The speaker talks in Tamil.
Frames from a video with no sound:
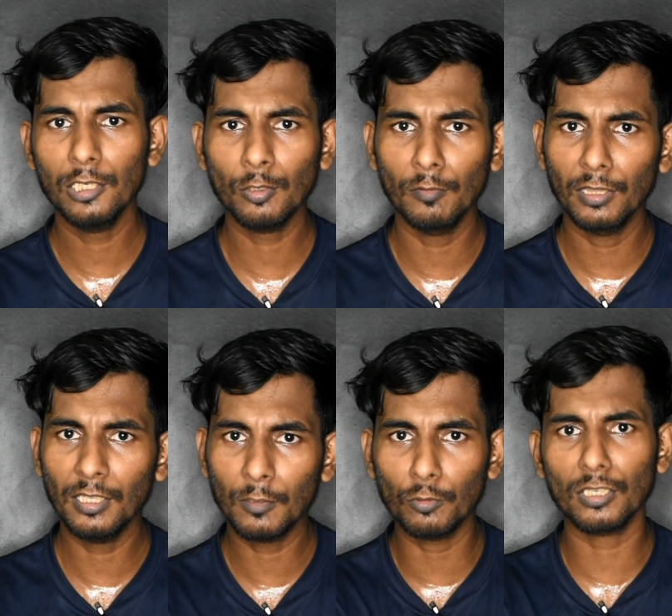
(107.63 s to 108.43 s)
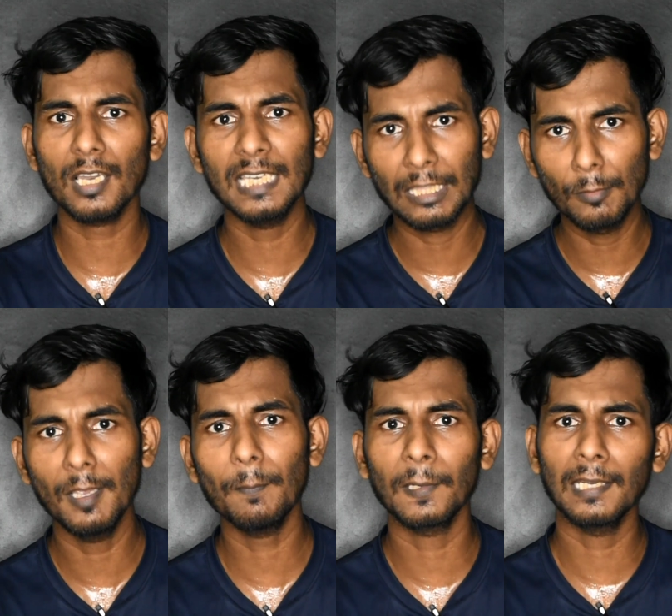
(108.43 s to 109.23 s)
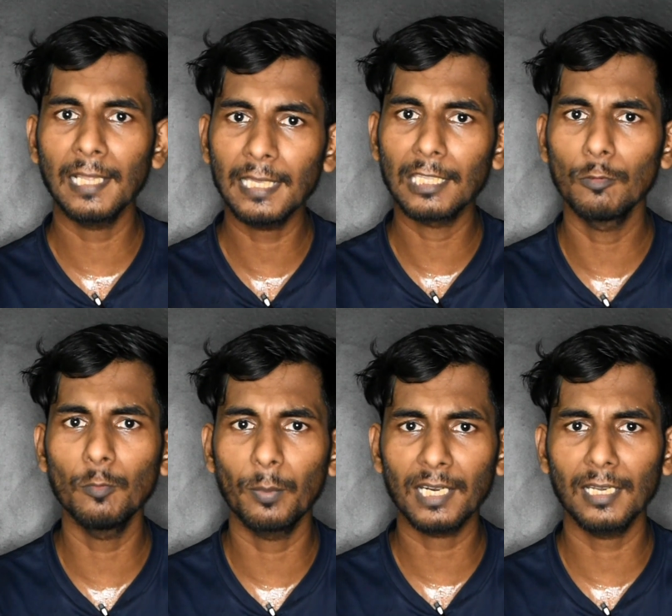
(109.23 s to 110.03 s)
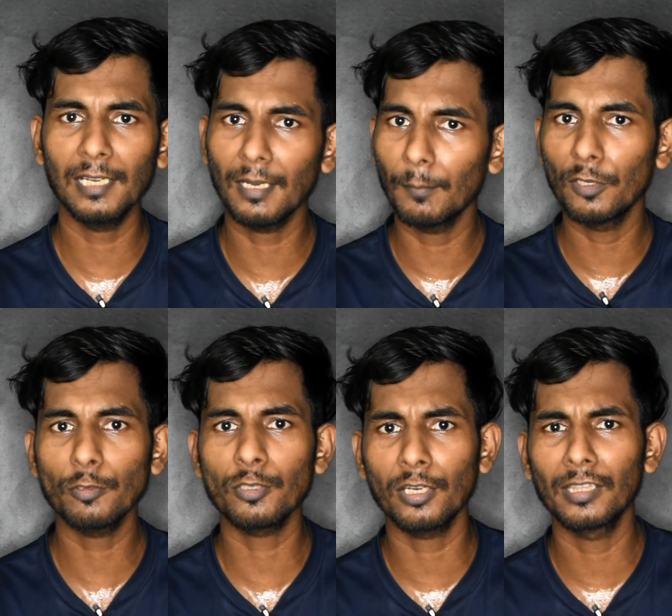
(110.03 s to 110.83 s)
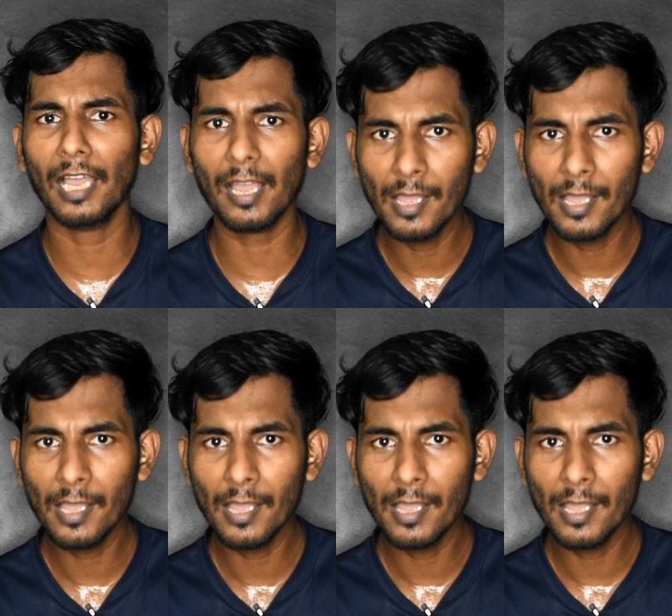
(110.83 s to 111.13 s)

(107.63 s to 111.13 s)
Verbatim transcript: ஐஷு வந்து கொஞ்ச நாள் எதுவுமே பண்ணல எதுவும் பண்ணலைன்னு நம்ம யோசிச்சுட்டு இருந்தா